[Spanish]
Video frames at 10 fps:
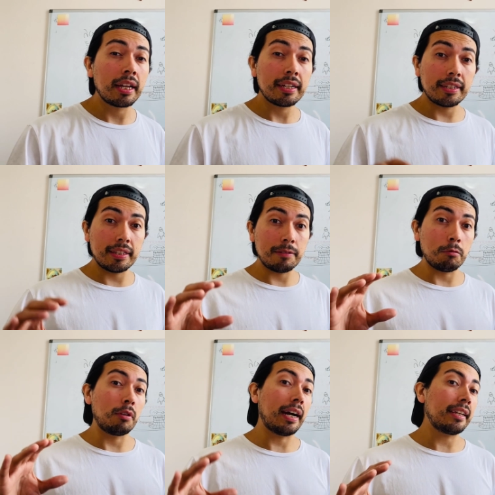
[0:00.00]
y
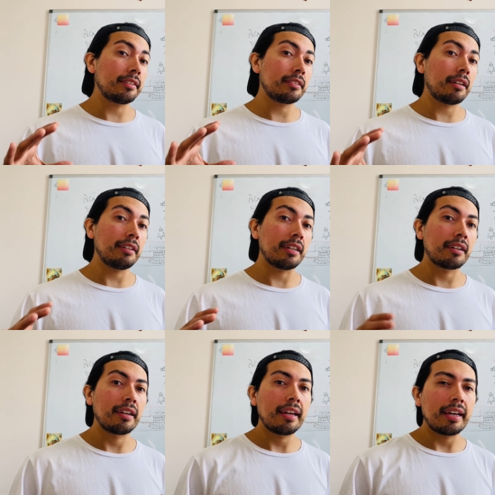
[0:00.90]
divulgar ese saber
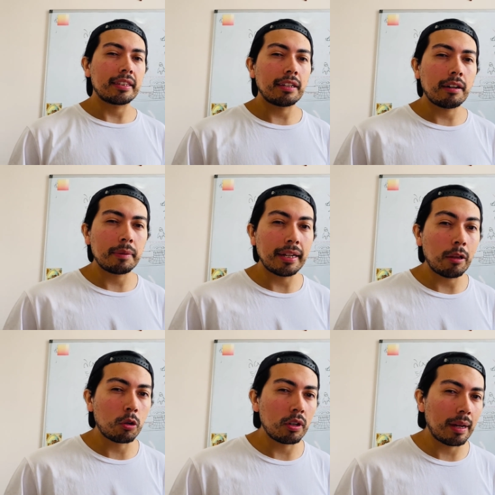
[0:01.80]
estaba penado
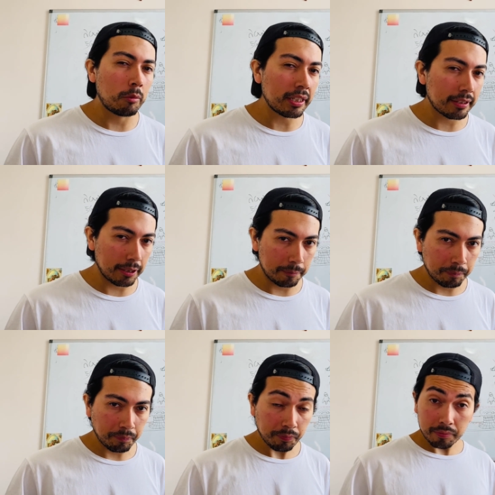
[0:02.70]
con la muerte.
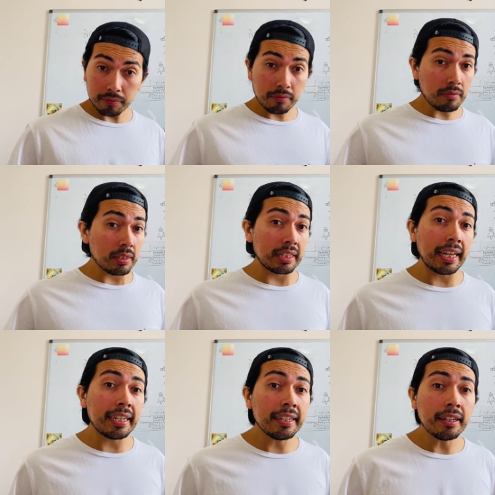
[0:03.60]

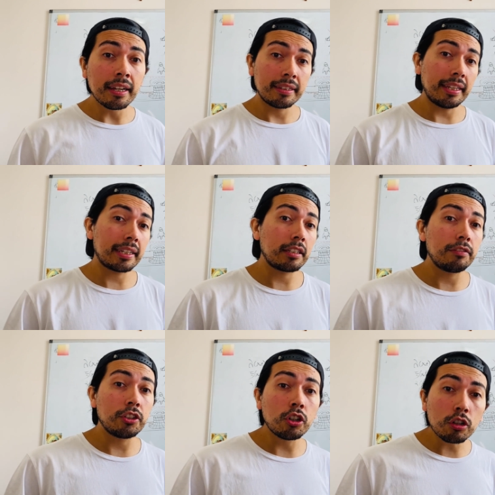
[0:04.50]
Nelly
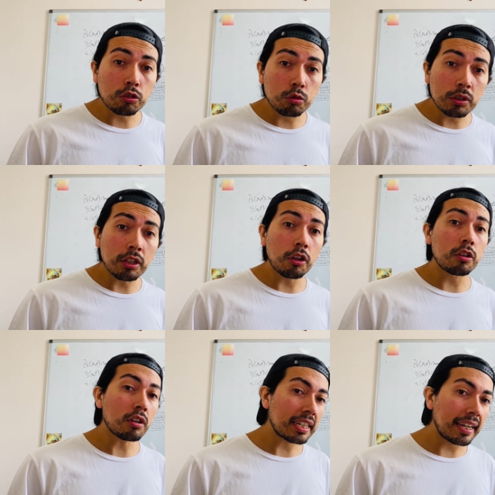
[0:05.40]
describió los únicos
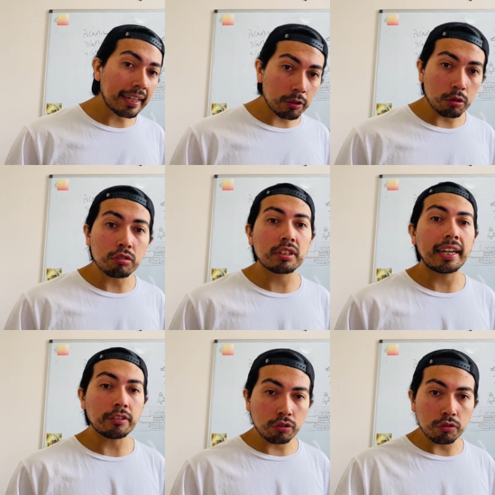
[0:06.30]
dos relatos que
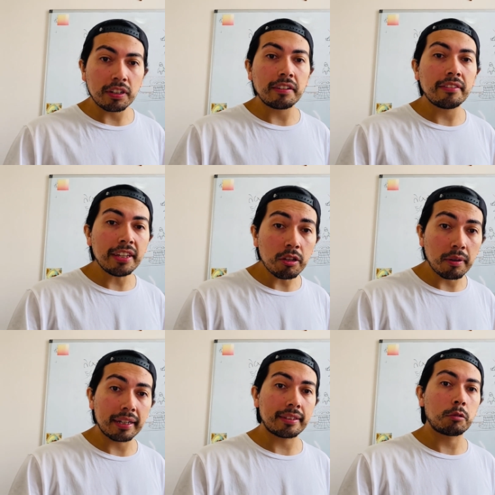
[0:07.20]
han sobrevivido
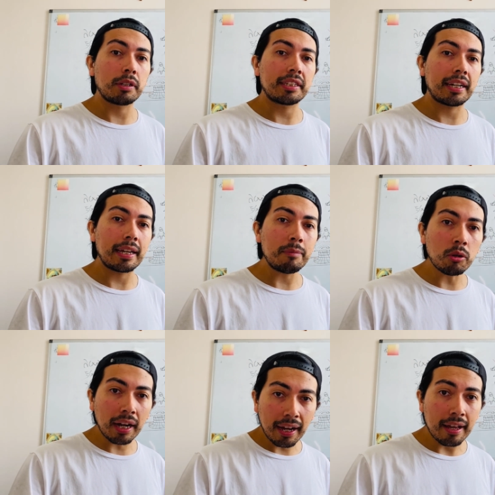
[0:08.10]
hasta nuestra
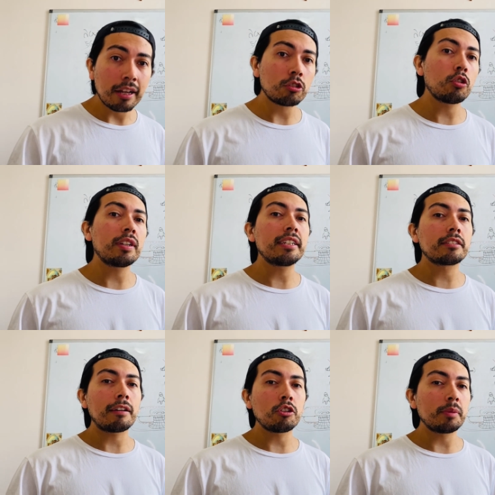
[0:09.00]
época sobre el
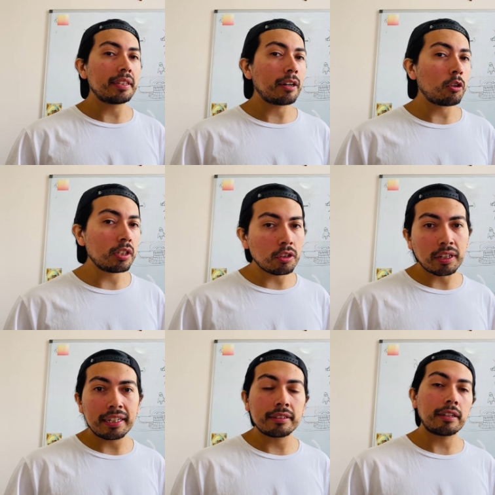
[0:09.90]
sabio pitagórico
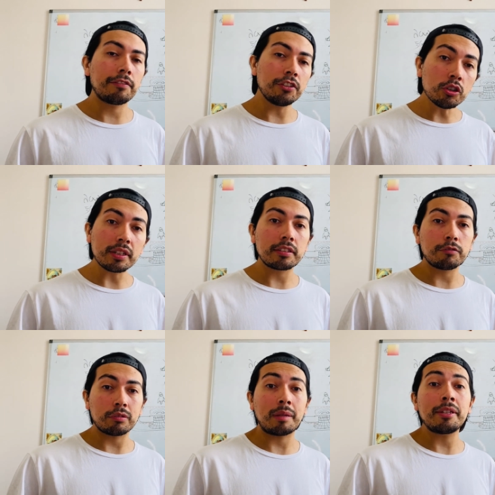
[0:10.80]
que desafió ese
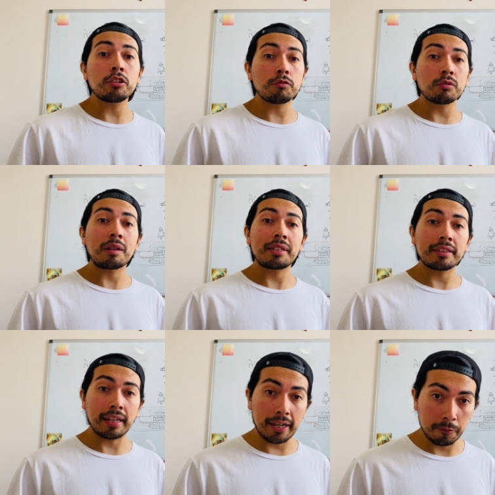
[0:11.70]
fundamento
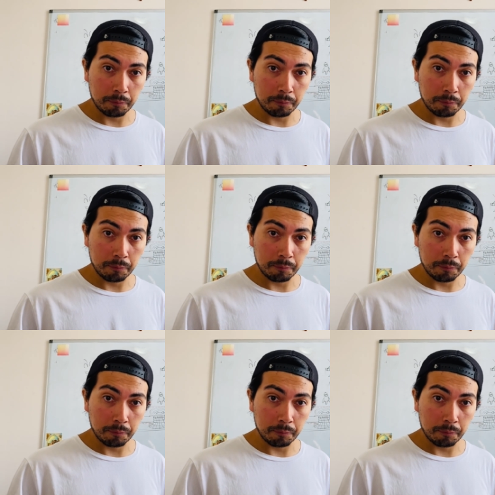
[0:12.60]
fundamental.